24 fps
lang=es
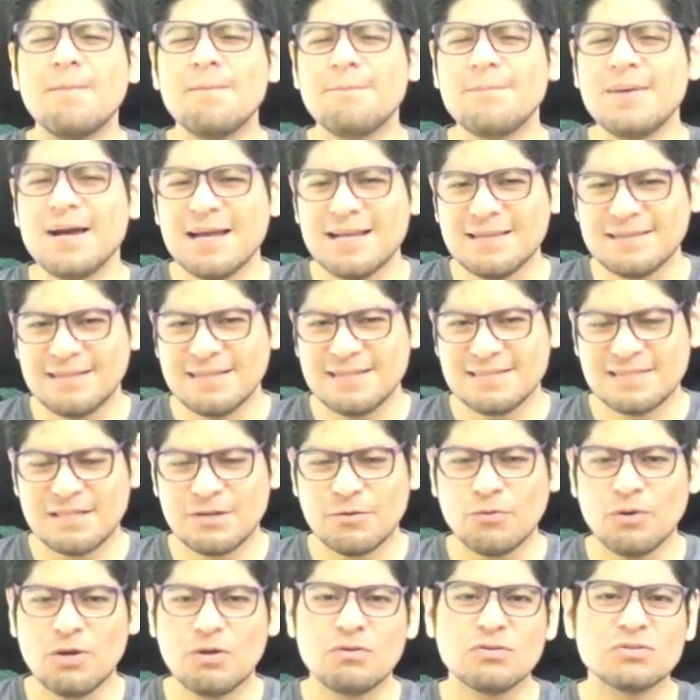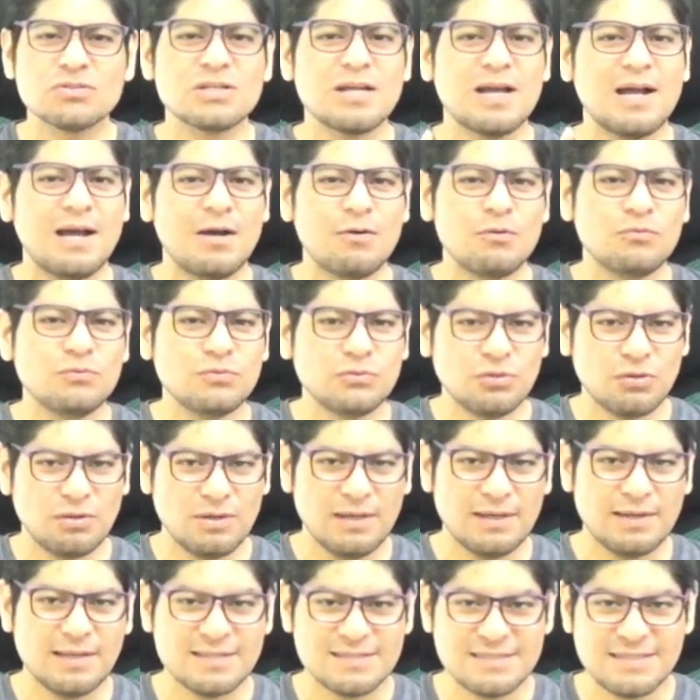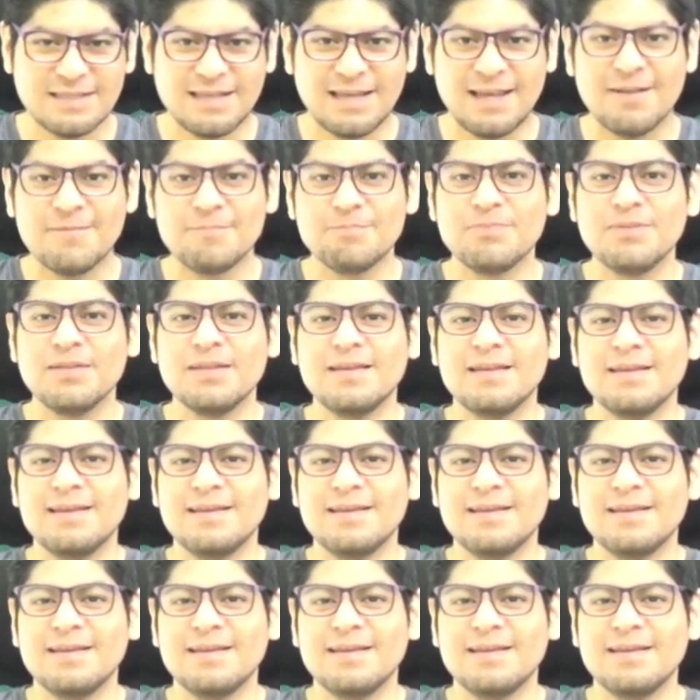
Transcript: Más de 100 juegos a un dólar. Así que